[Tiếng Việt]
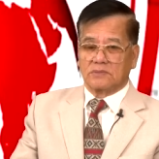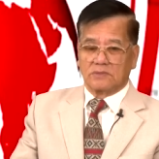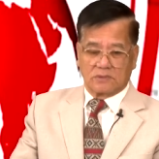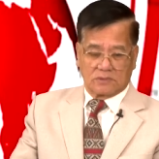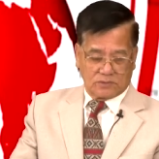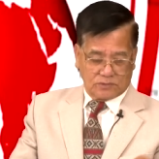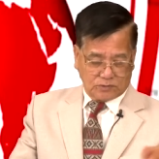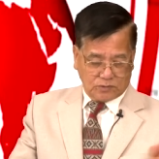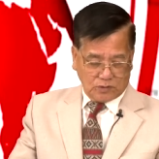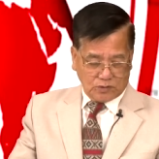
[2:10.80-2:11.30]

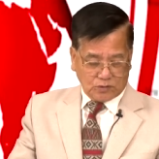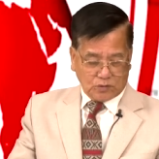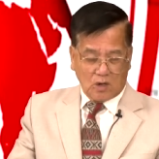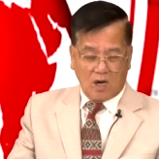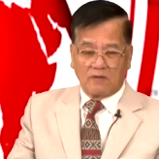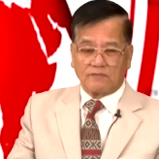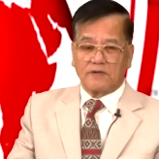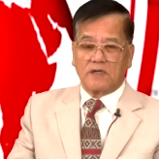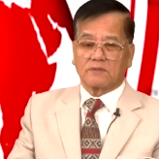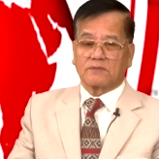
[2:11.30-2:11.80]
Tôi so
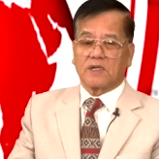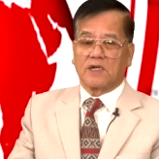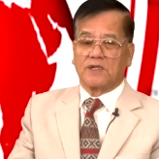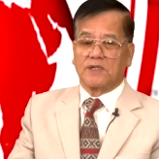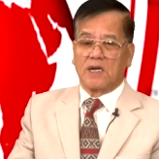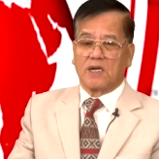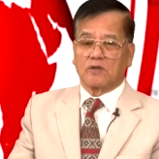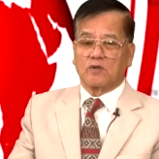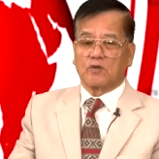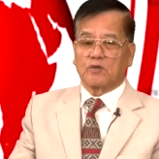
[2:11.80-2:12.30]
với thời
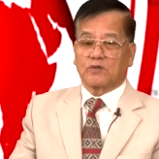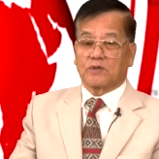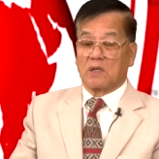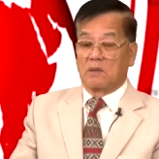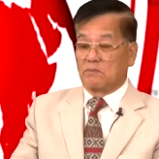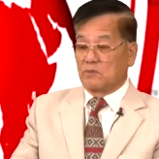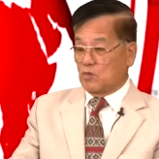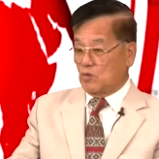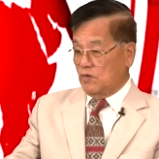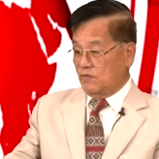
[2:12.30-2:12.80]
Donald
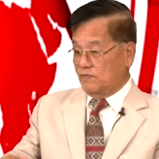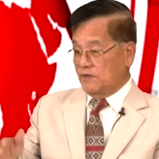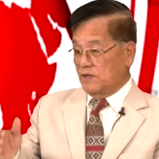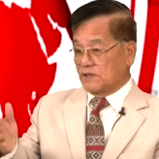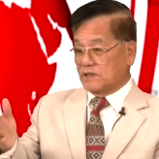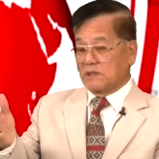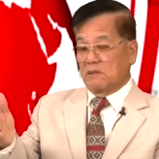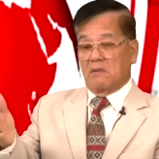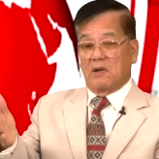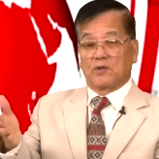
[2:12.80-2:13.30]
Trump, quý vị
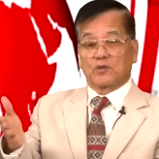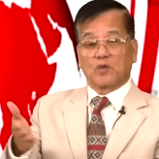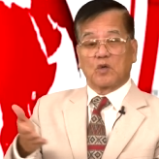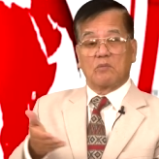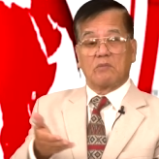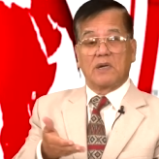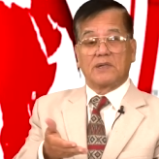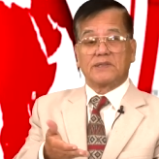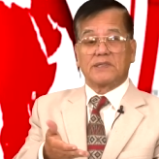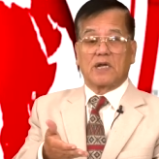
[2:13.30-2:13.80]
sẽ bảo tôi
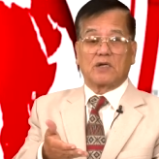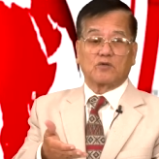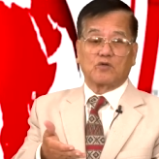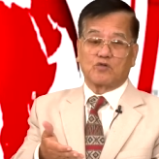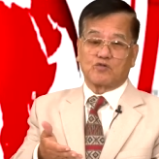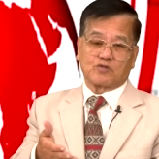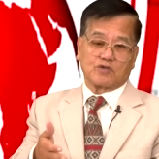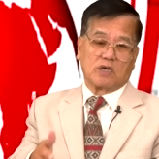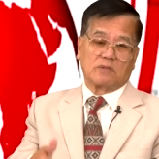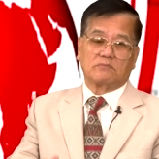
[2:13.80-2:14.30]
bênh Donald
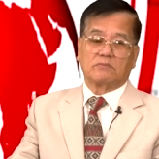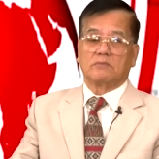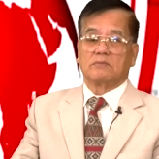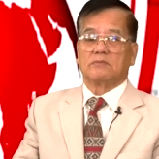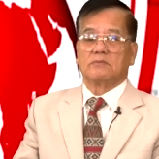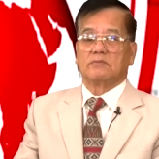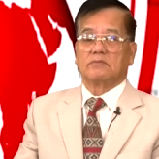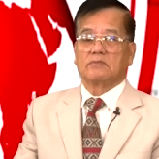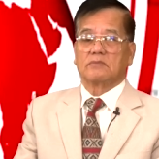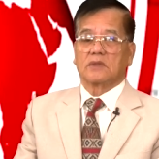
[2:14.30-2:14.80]
Trump.
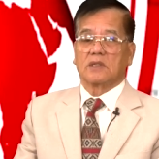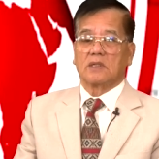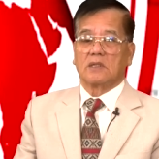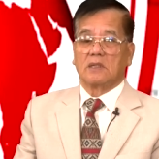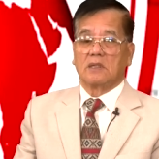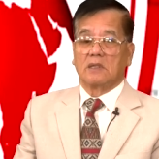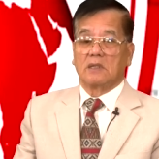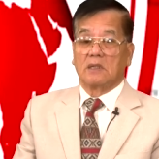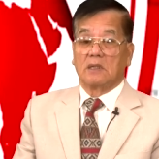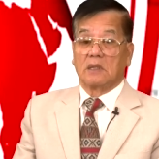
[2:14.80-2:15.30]

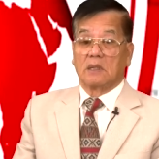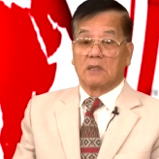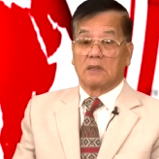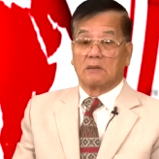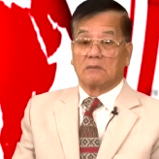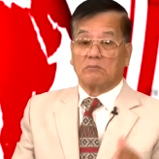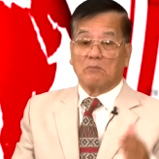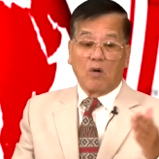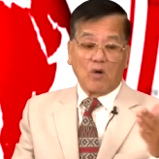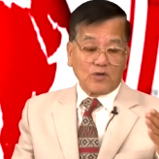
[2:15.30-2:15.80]

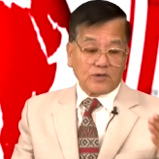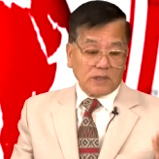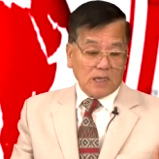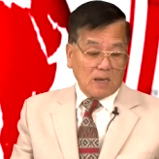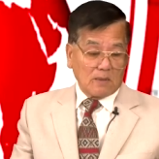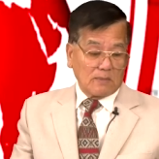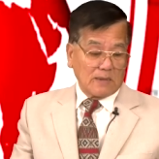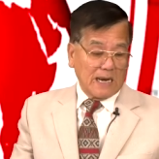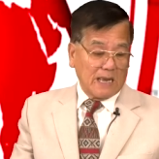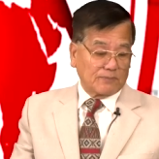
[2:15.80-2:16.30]
Bốn
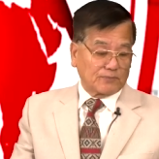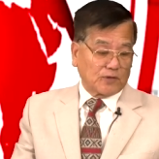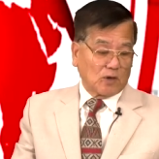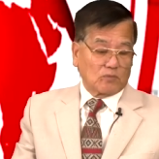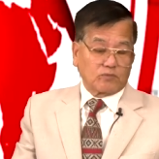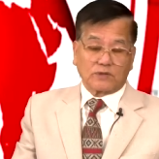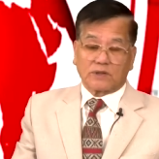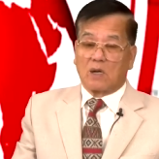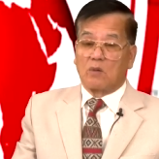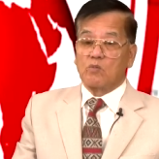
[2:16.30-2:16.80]
năm làm
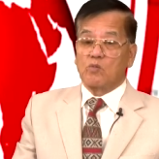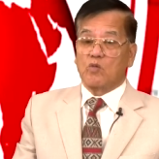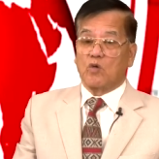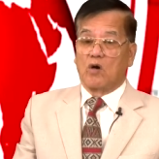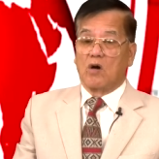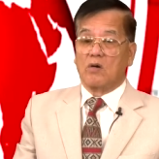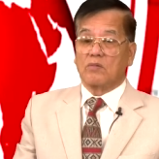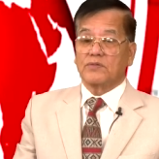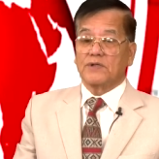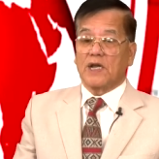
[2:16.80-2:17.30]
tổng thống của
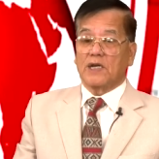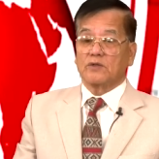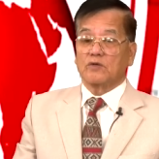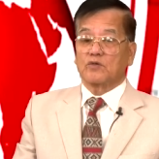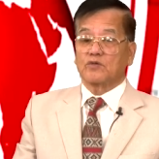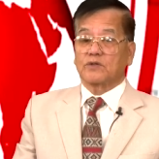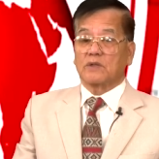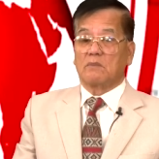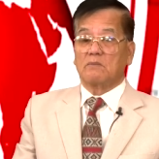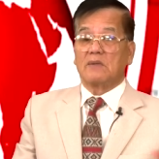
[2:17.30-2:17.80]
ông Donald
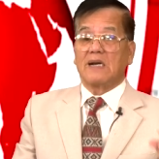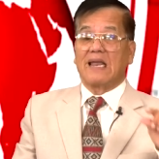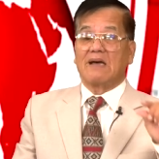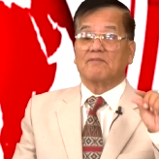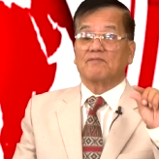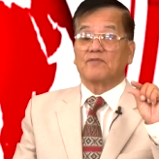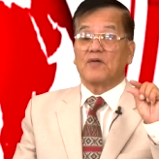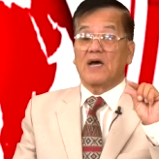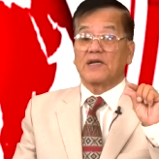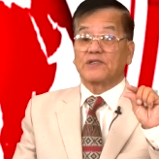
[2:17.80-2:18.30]
Trump lạm
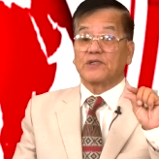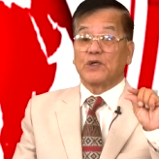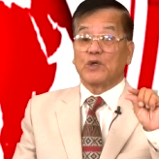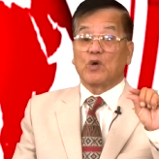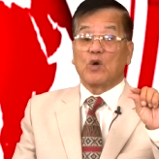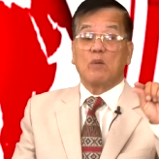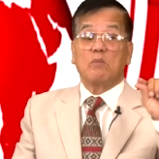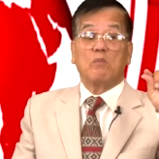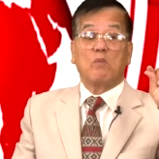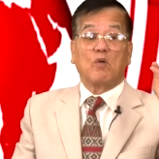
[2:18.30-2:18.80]
phát chỉ
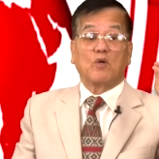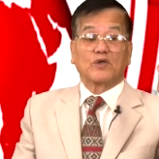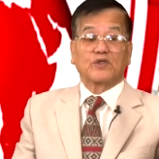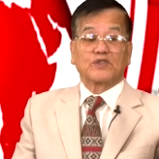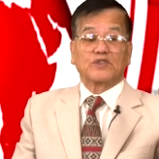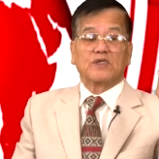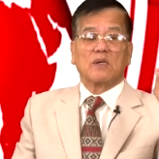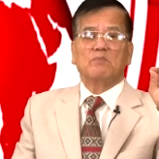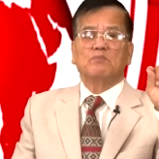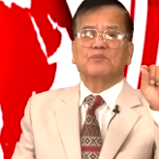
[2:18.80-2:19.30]
có một
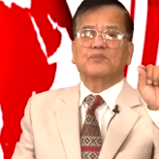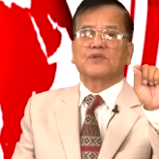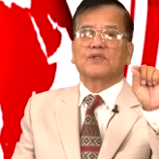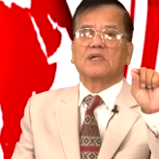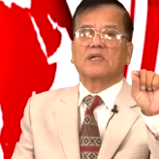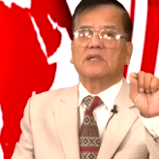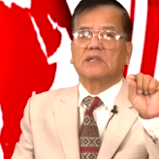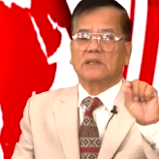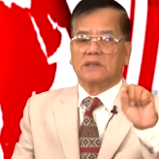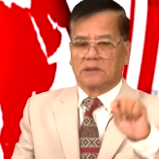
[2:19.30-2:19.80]
phẩy bốn.